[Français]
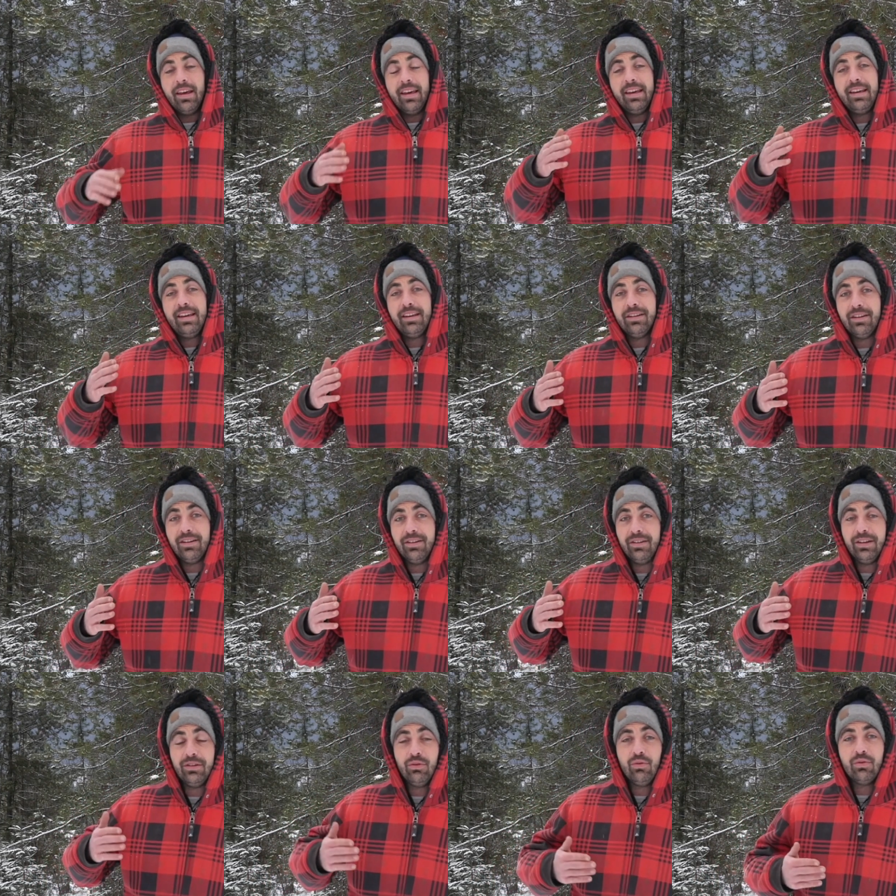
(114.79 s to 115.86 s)
euh,
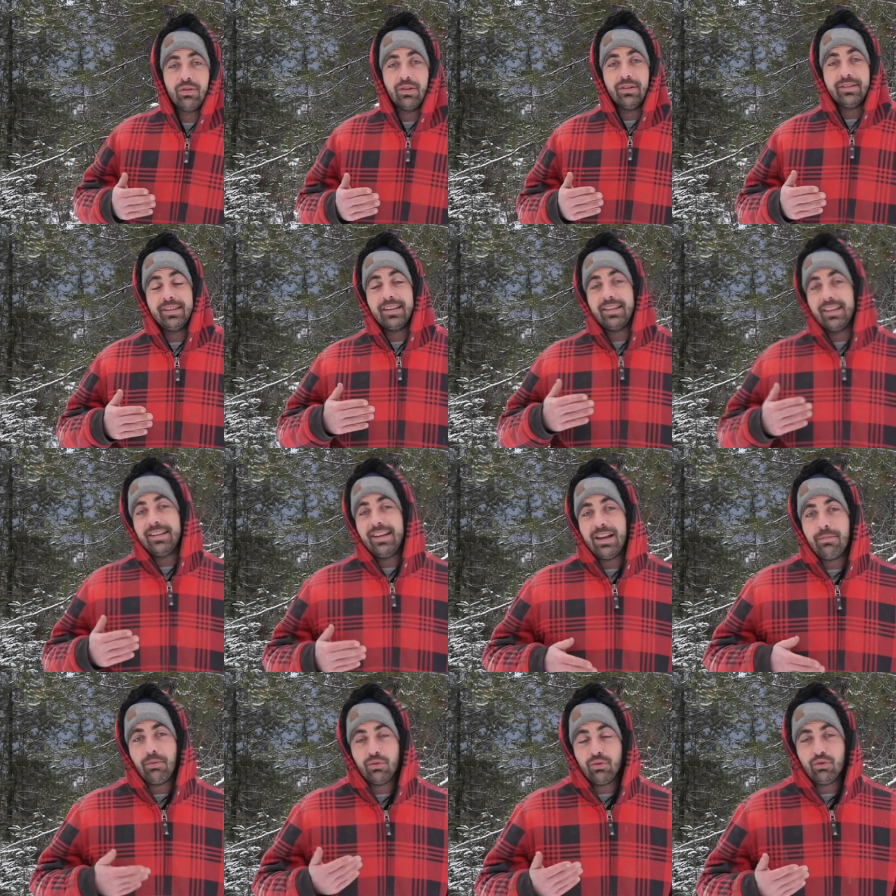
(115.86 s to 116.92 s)
et donc cette année
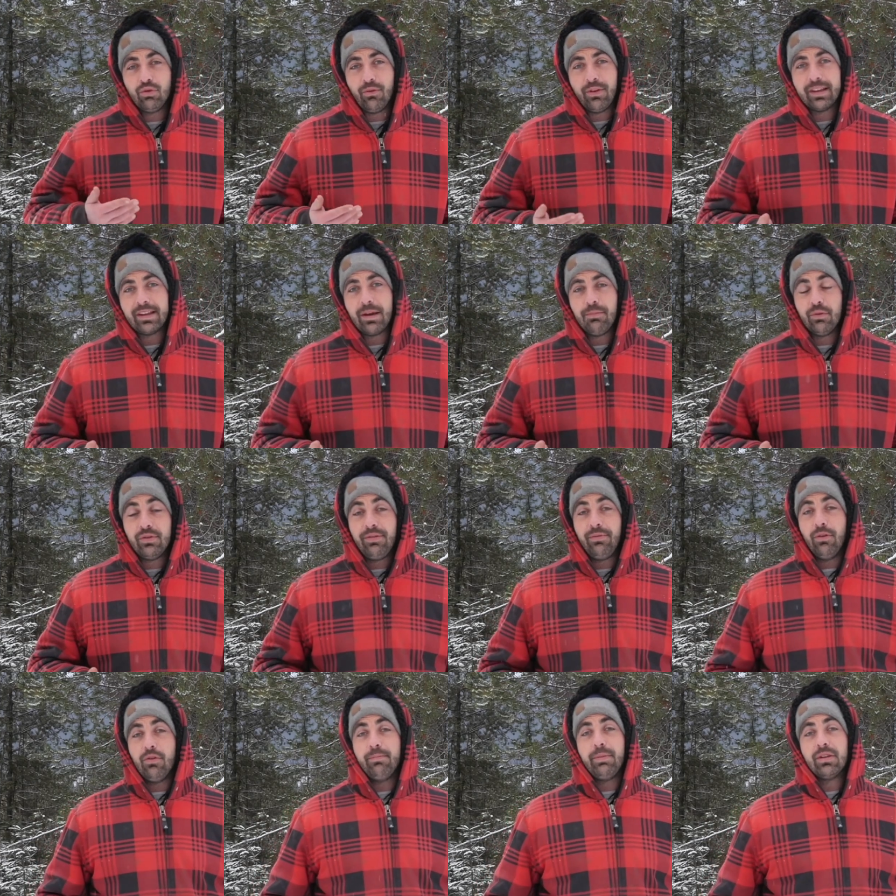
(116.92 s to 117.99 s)
la production va être un peu
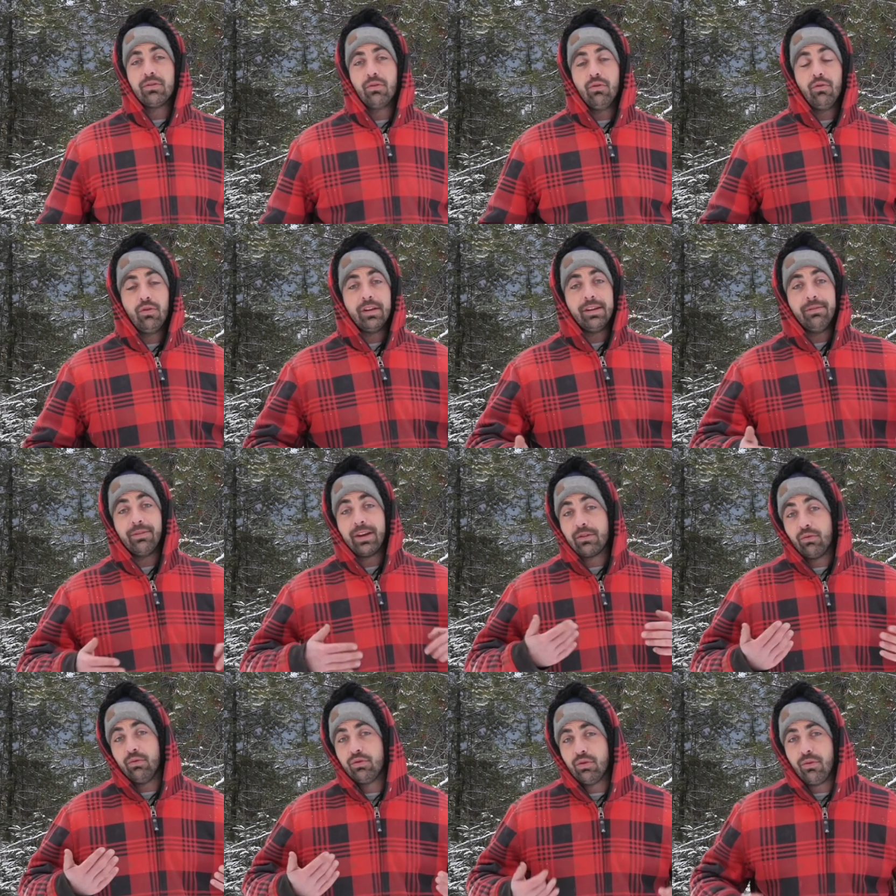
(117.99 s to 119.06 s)
différente parce que les vraies
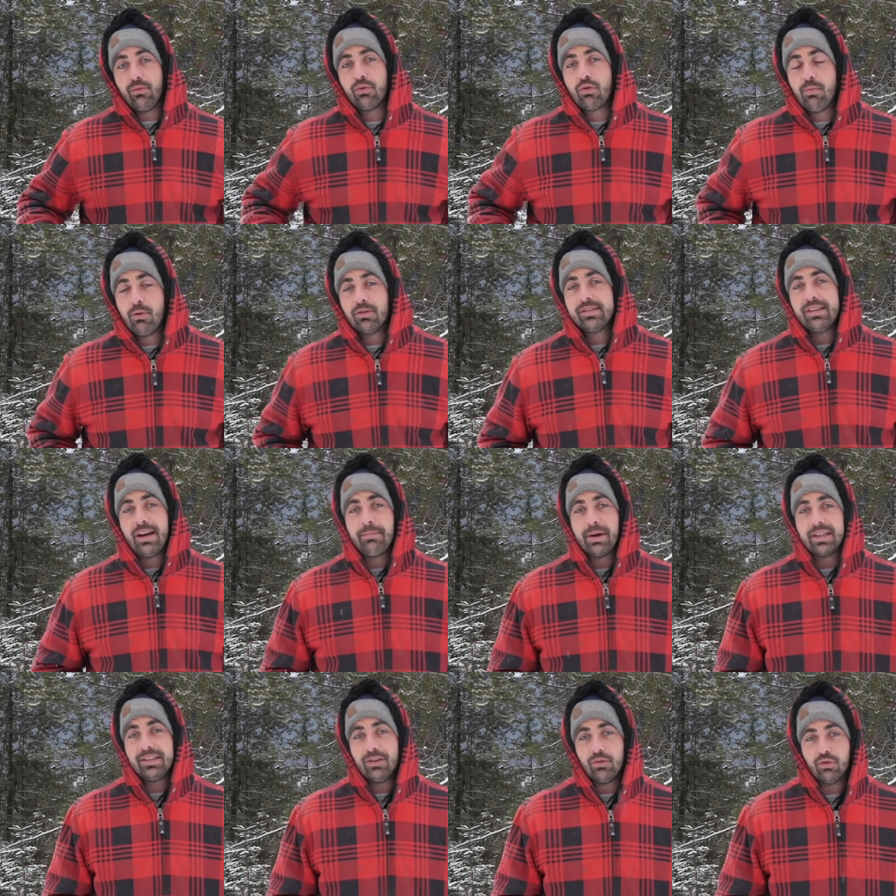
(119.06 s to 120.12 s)
cultures vont commencer à
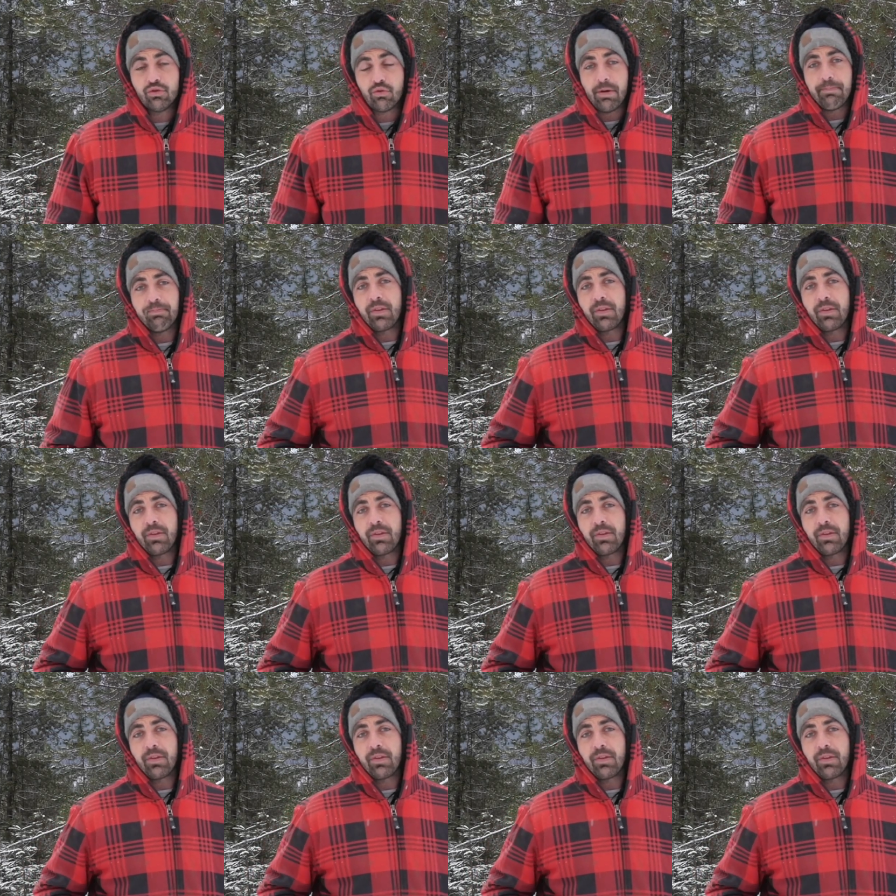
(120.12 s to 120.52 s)
partir de juin.